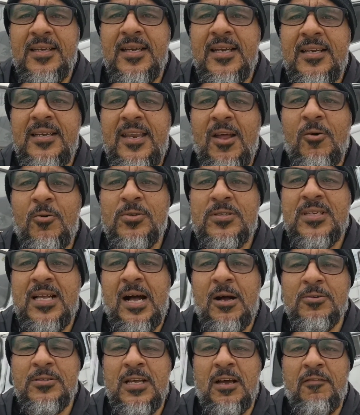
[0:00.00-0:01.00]
Tem alguns
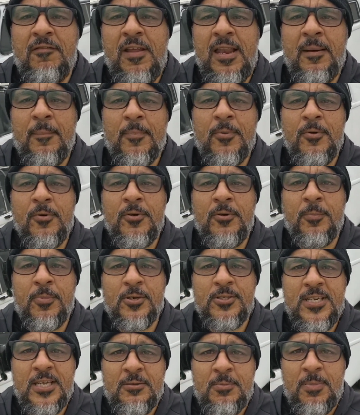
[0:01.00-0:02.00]
carros na fila pro, do
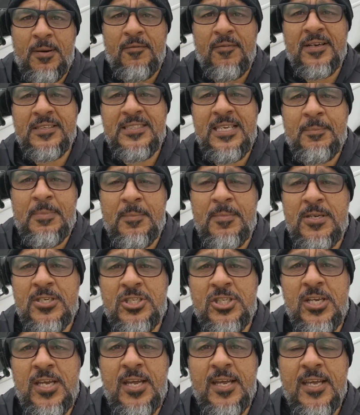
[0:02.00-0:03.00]
projeto para fazer, para
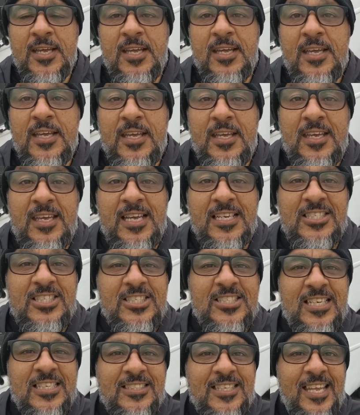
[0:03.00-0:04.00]
mexer, e a gente
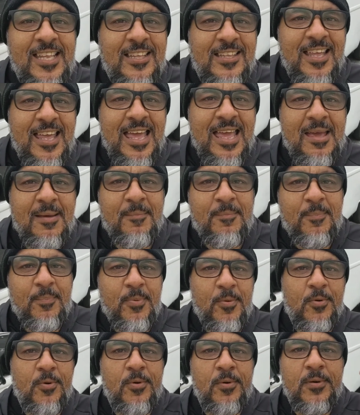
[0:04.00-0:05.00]
está sem
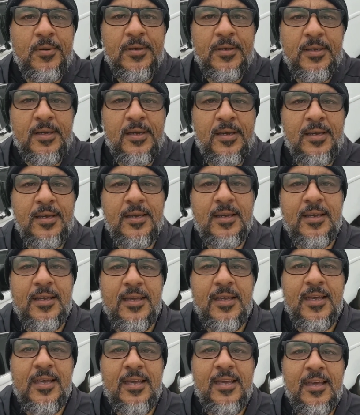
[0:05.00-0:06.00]
tempo.
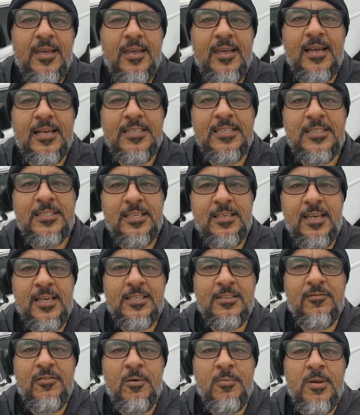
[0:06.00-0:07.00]
E a gente
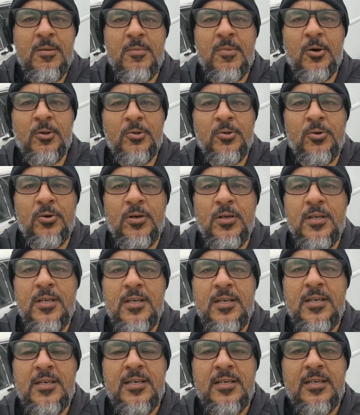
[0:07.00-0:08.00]
resolveu abrir mão do,
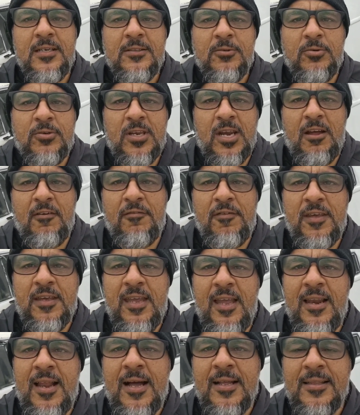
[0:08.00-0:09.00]
do trafic
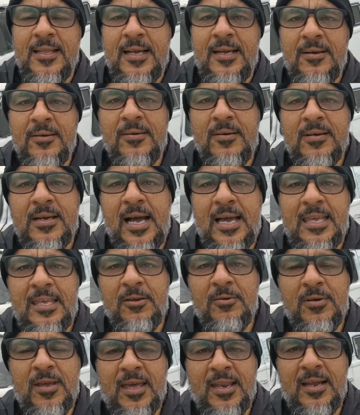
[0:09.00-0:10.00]
lá, tá? O carrinho
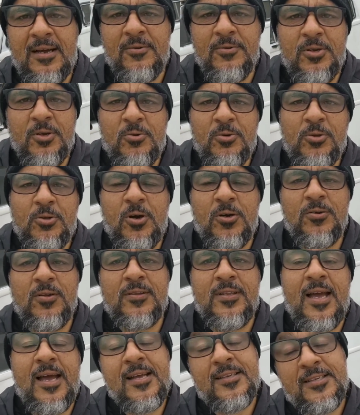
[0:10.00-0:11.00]
que era o único dono,
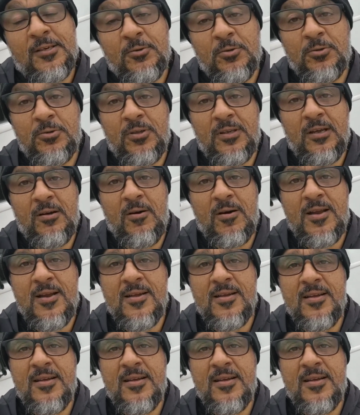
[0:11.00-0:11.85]
é segundo dono agora,